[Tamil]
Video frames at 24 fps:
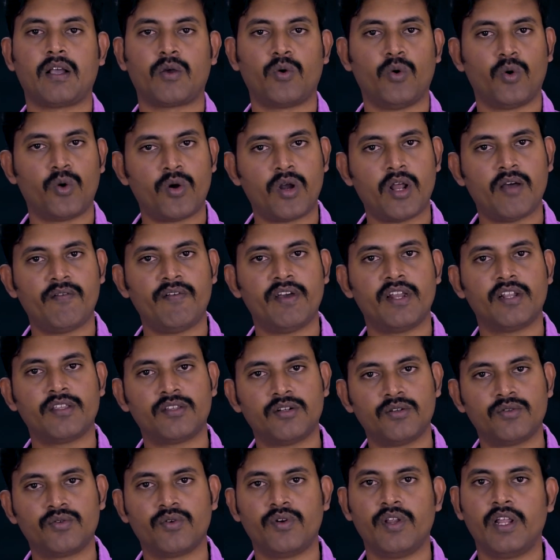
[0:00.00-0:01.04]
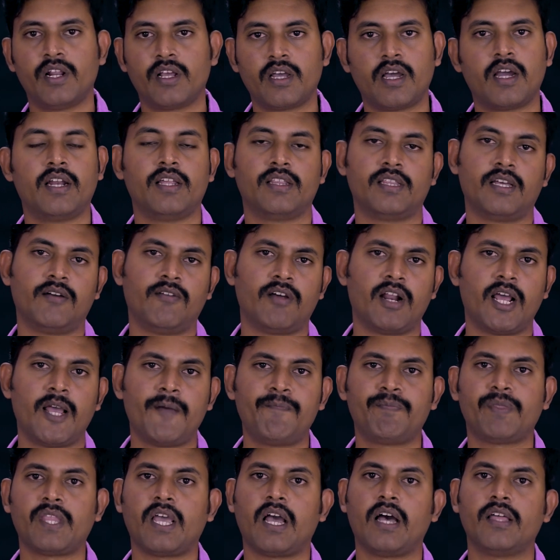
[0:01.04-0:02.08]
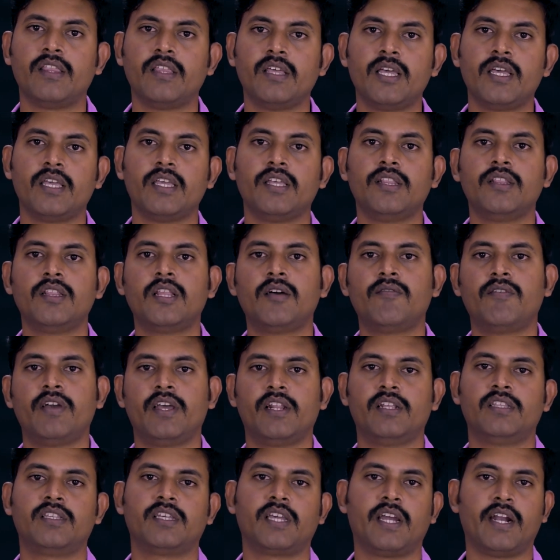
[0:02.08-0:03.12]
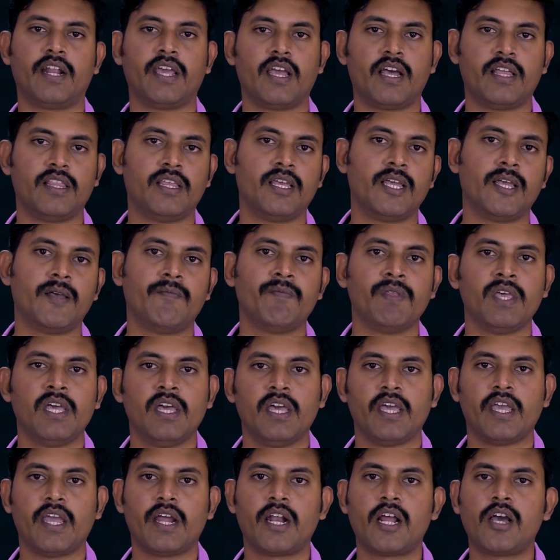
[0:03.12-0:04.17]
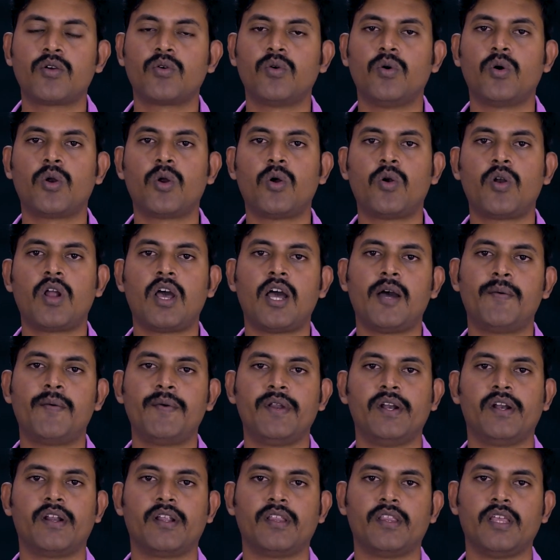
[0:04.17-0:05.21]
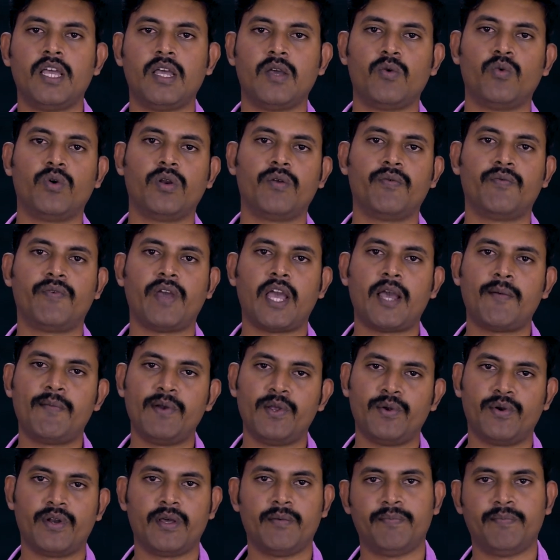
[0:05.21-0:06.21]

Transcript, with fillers: கொரோனா வைரஸ்னு சொல்லியிருக்காங்களே தவிர அது இந்த வைரஸ் கிடையாது ஏன்னா கொரோனா அப்படின்றது ஒரு ஃபேமிலியோட